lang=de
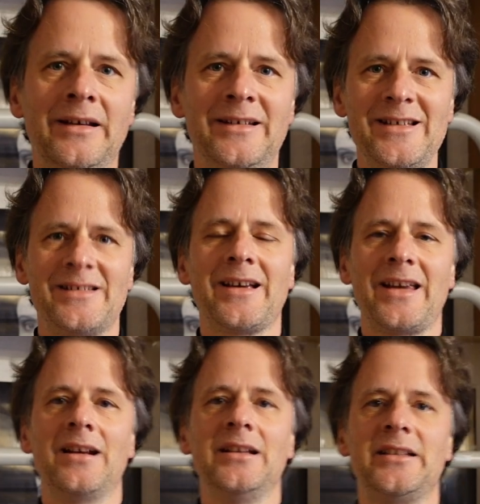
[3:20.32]
Diese
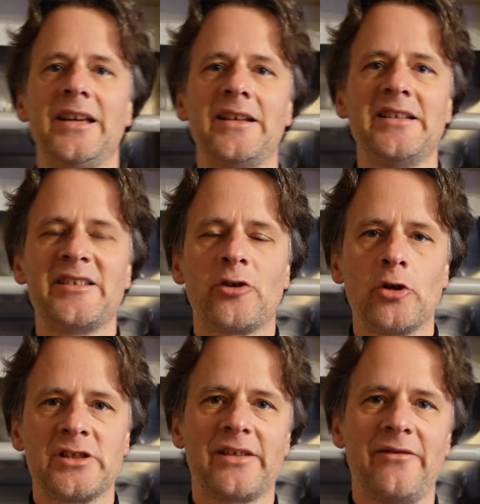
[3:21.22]
Realität, diese
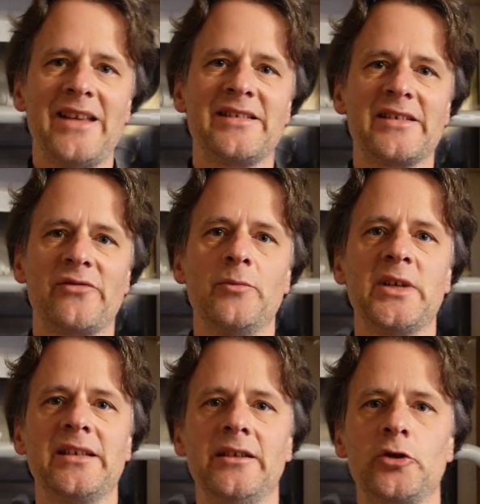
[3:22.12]
Konsequenz ist für
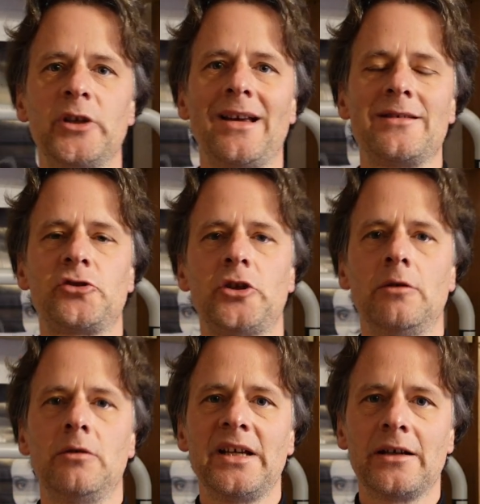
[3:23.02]
mich natürlich als
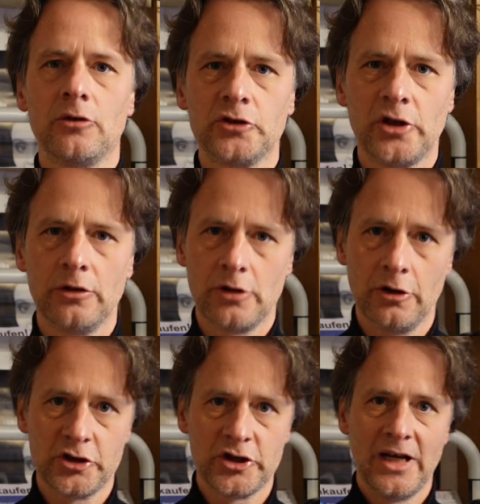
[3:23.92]
Cello-Lehrer und
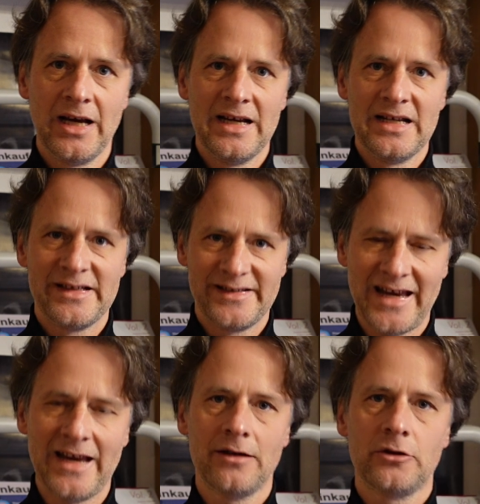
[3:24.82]
Cello-Coach
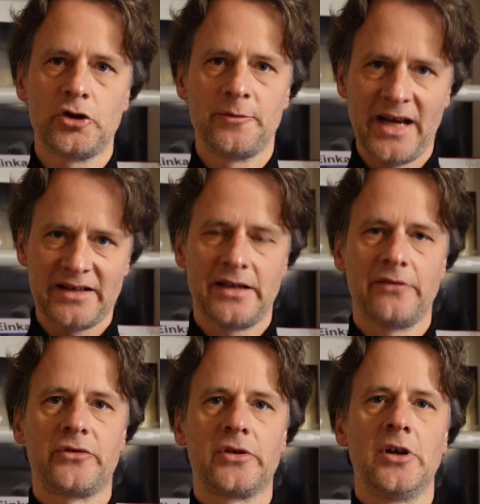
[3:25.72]
sehr
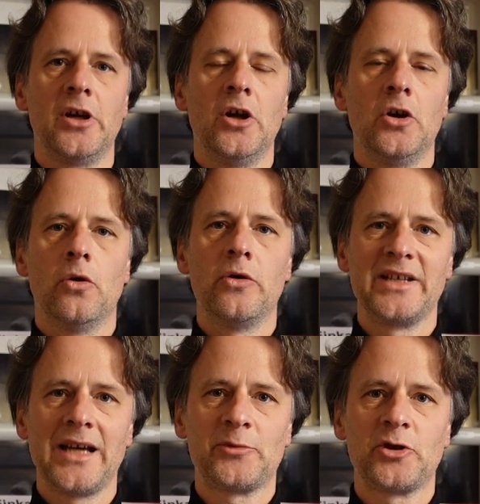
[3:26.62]
schmerzhaft. Und
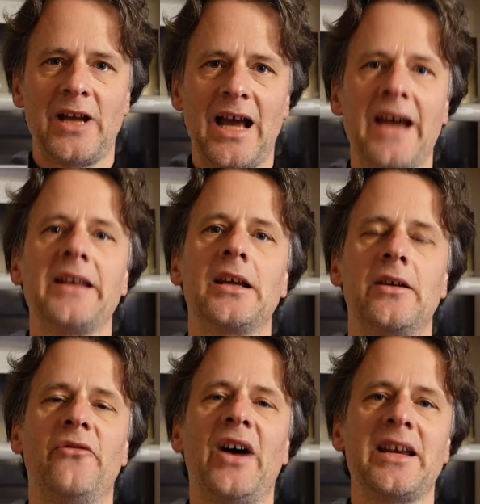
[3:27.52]
ich habe schon
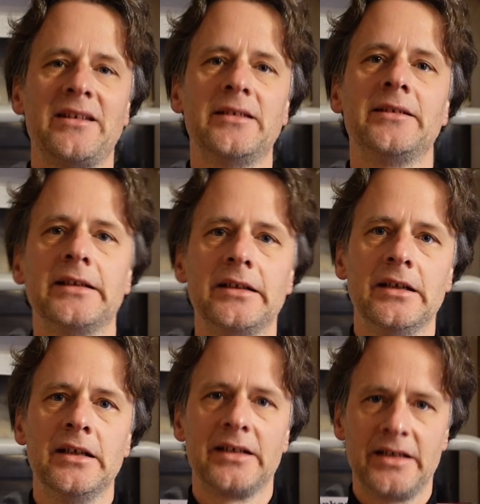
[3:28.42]
einige weinende
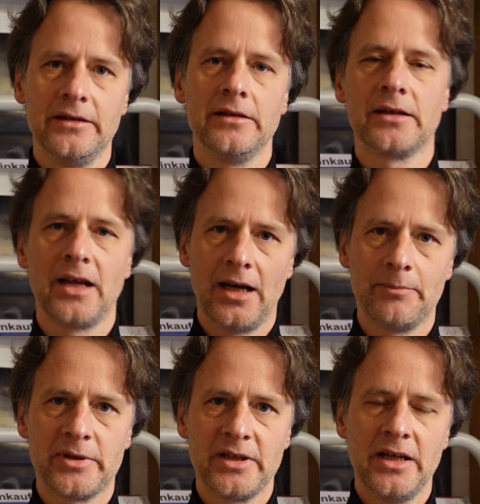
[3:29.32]
Kinder
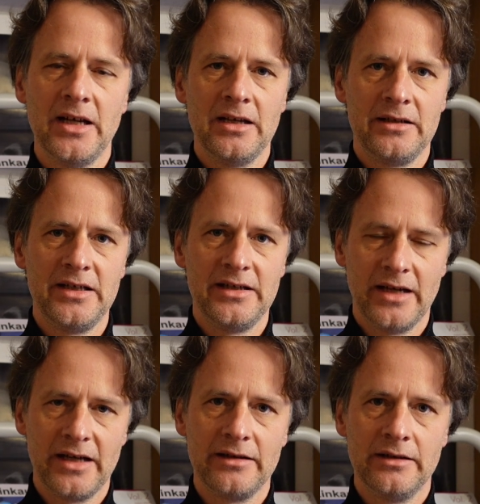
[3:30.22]
gehabt, die
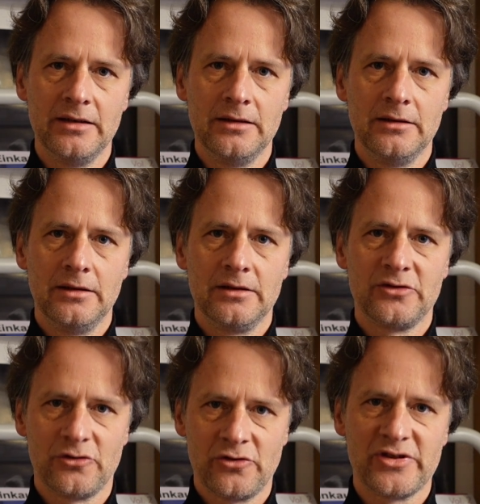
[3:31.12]
dann
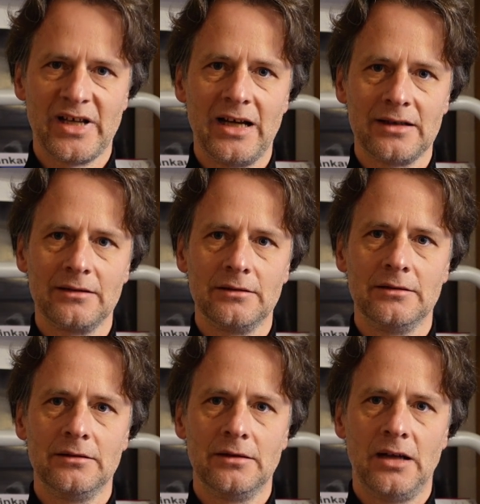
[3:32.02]
sozusagen
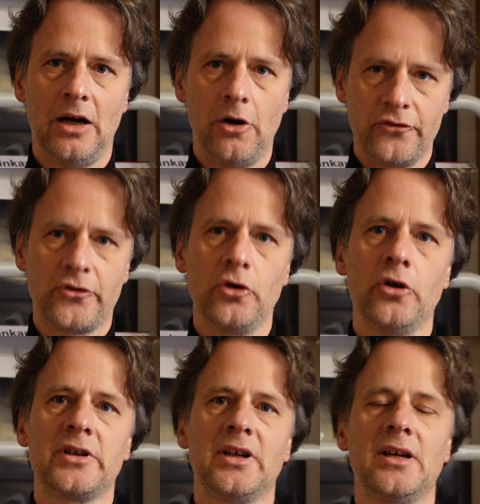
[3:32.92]

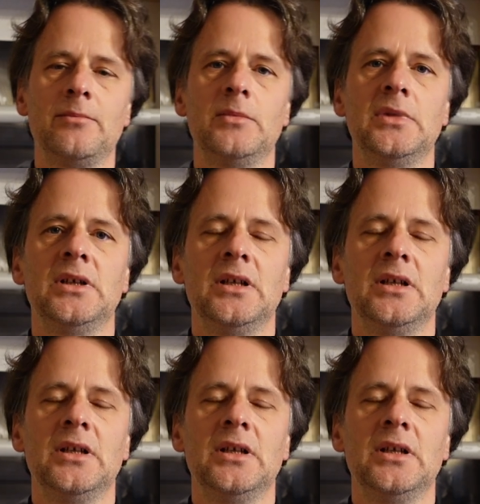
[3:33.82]
aufgehört haben,